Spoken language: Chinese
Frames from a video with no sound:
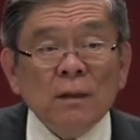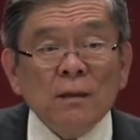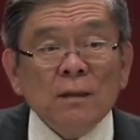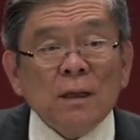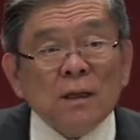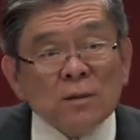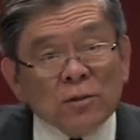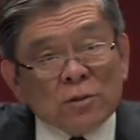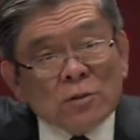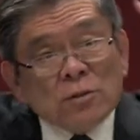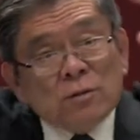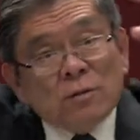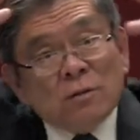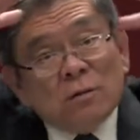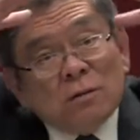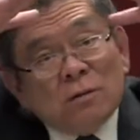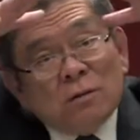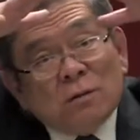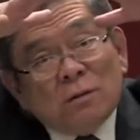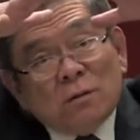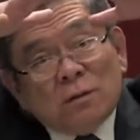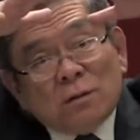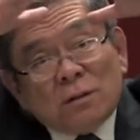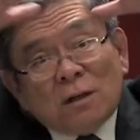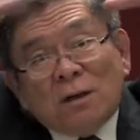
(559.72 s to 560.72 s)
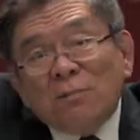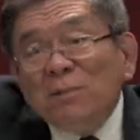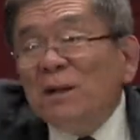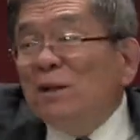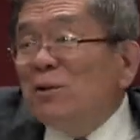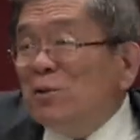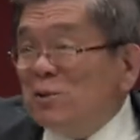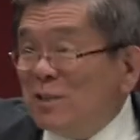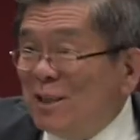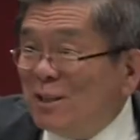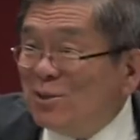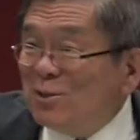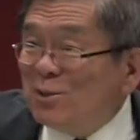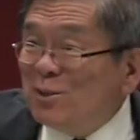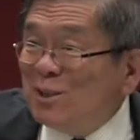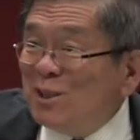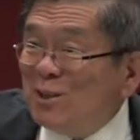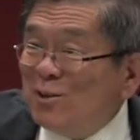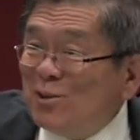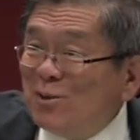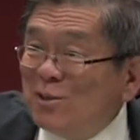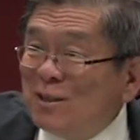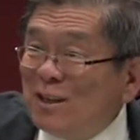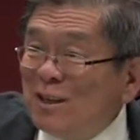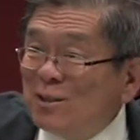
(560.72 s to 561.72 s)
但是上面有耶稣
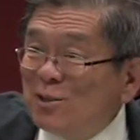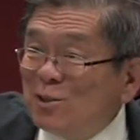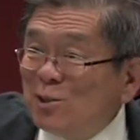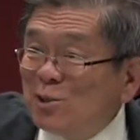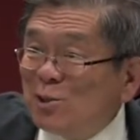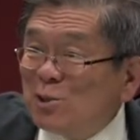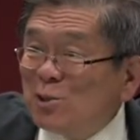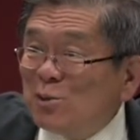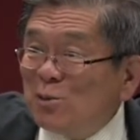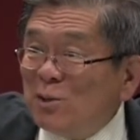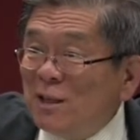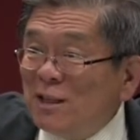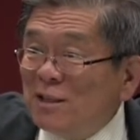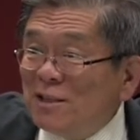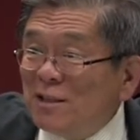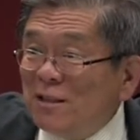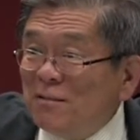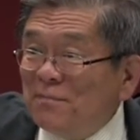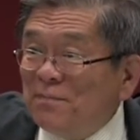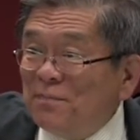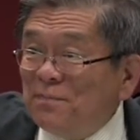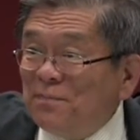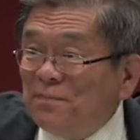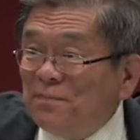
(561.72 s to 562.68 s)
基督，他是智慧者，